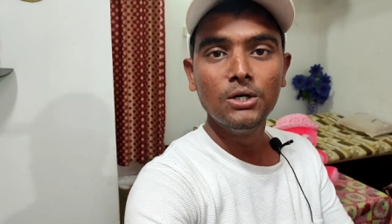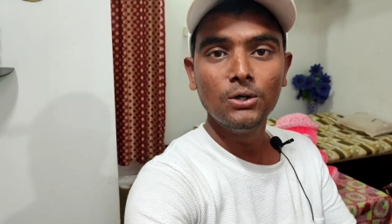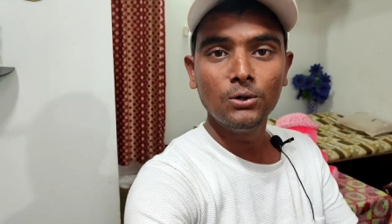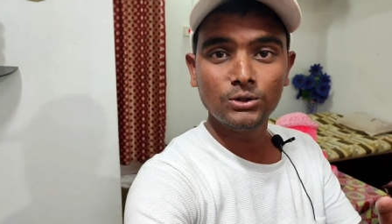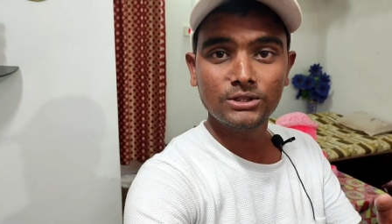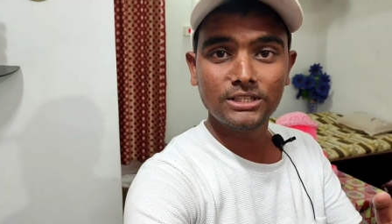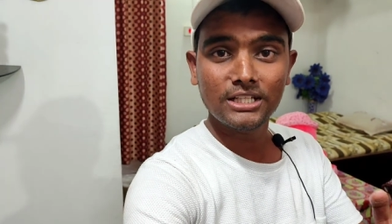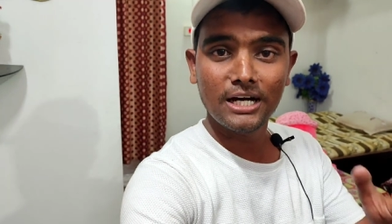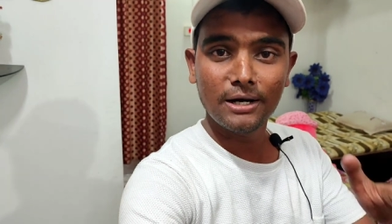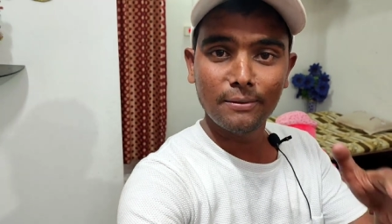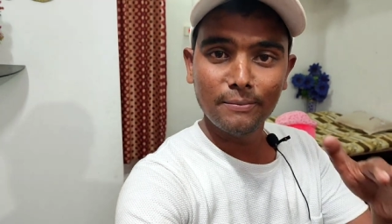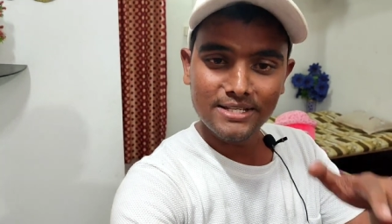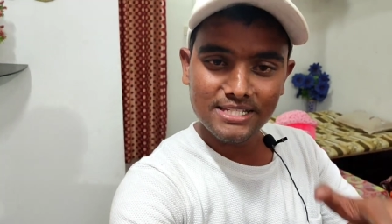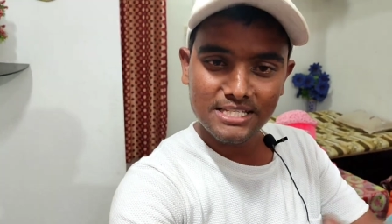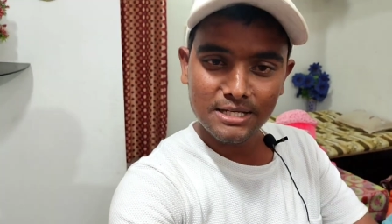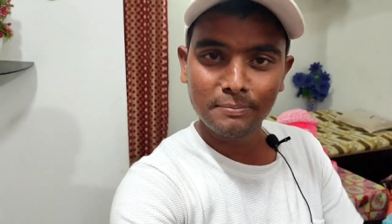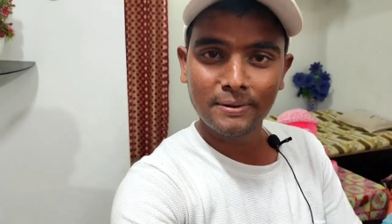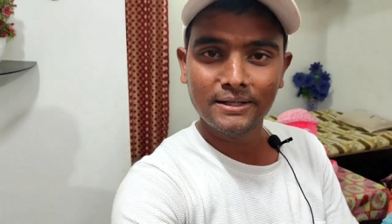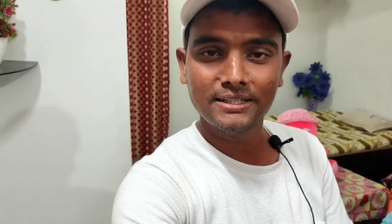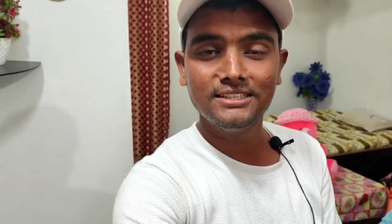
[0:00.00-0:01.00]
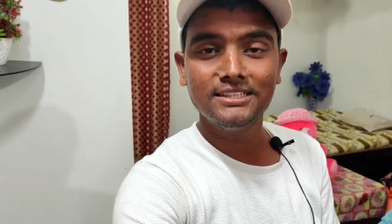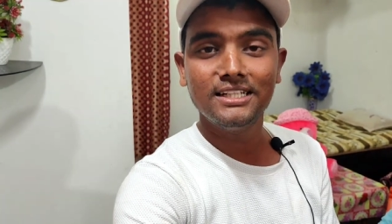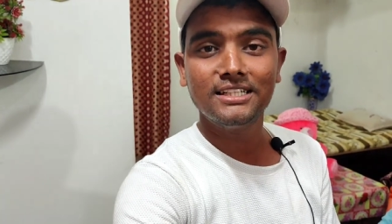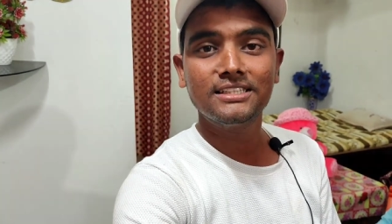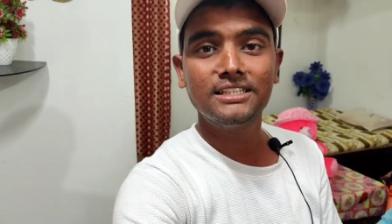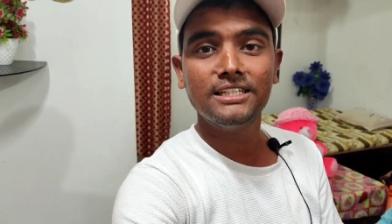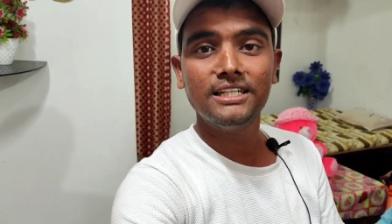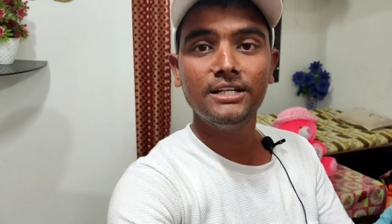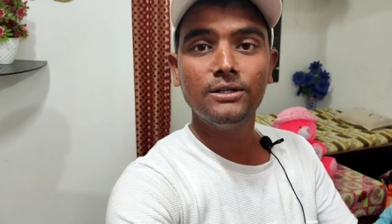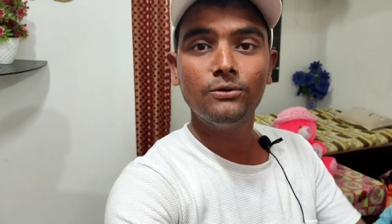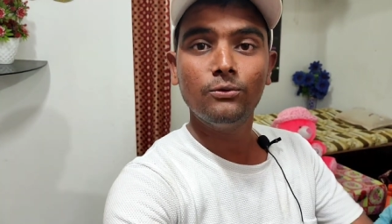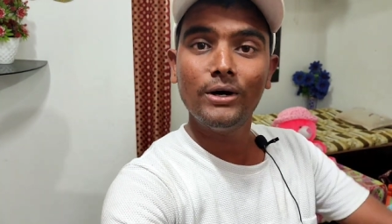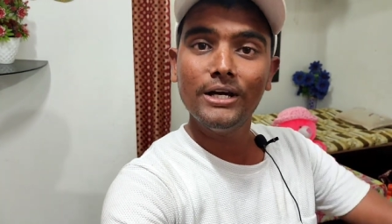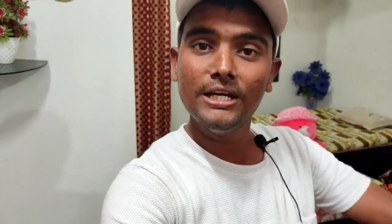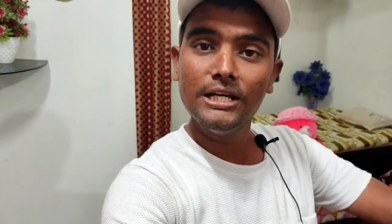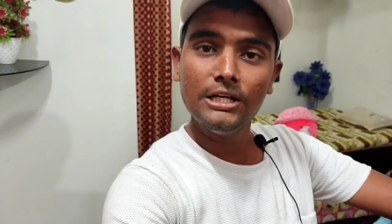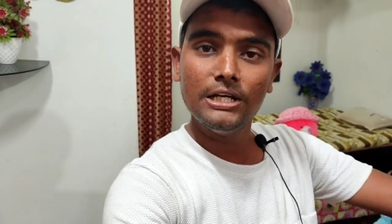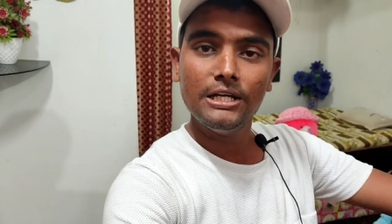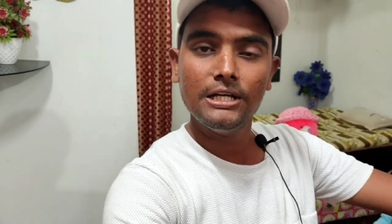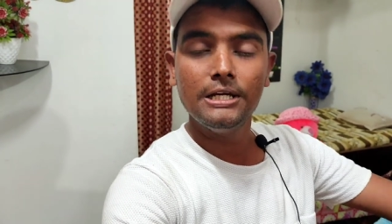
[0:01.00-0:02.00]
उसे हमेशा बच्चा से
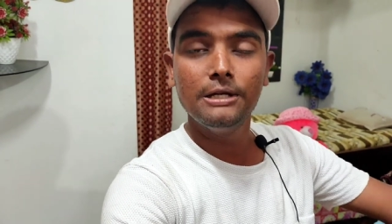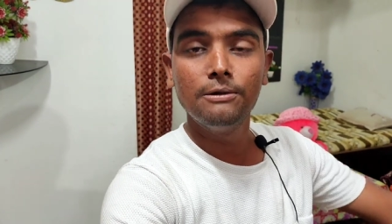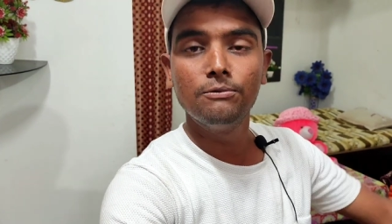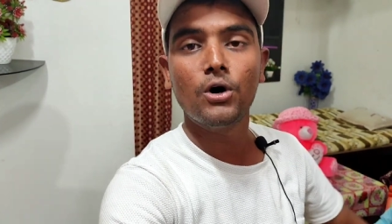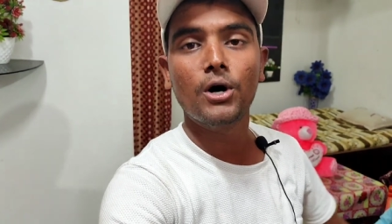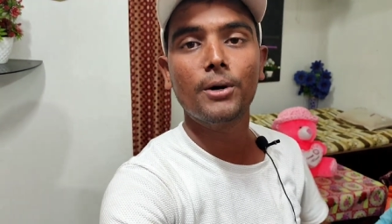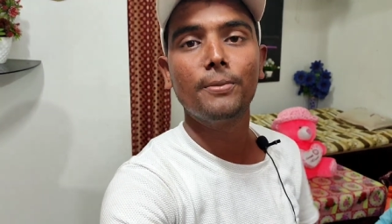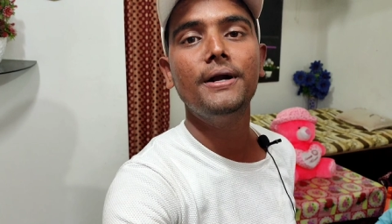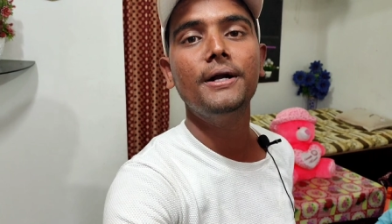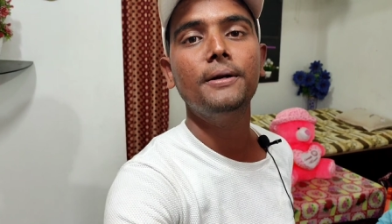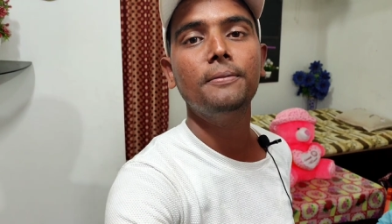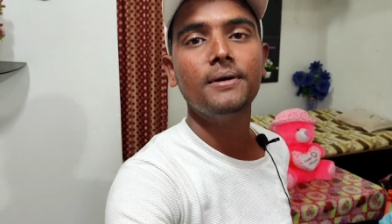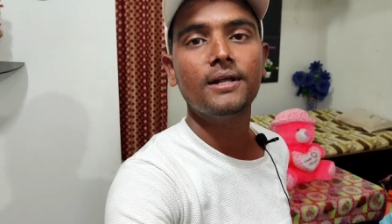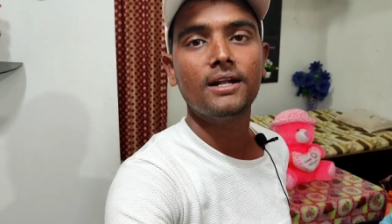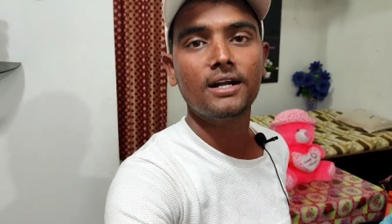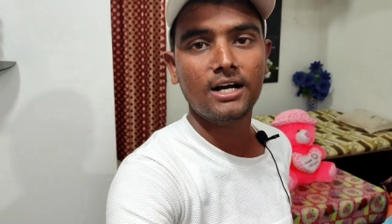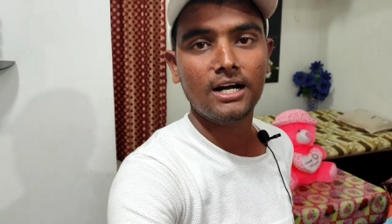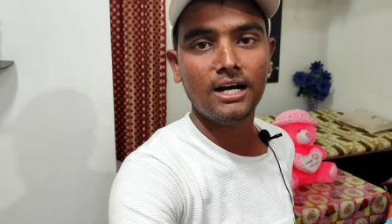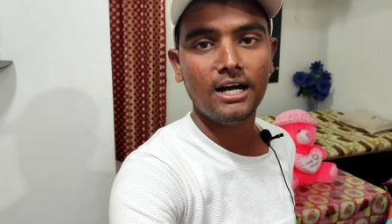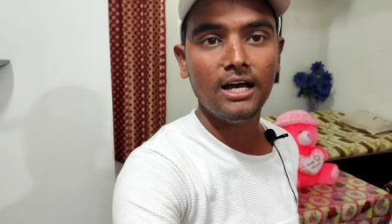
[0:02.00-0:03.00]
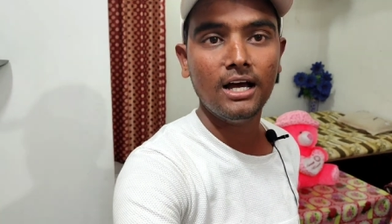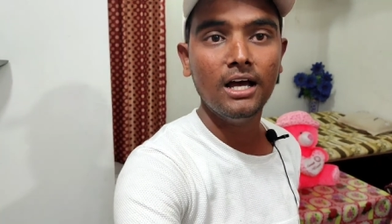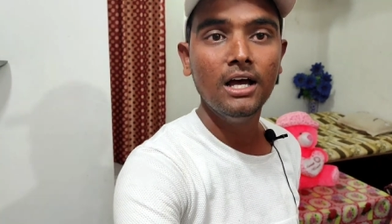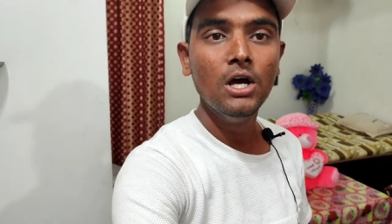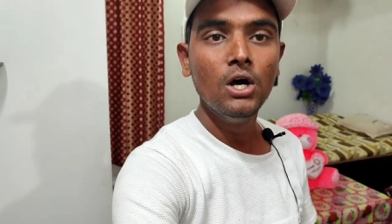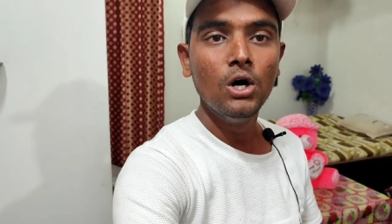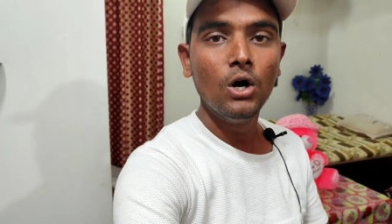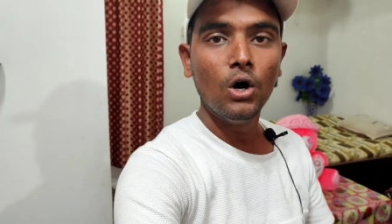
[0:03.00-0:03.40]
वही इन्वायरमेंट में रखा है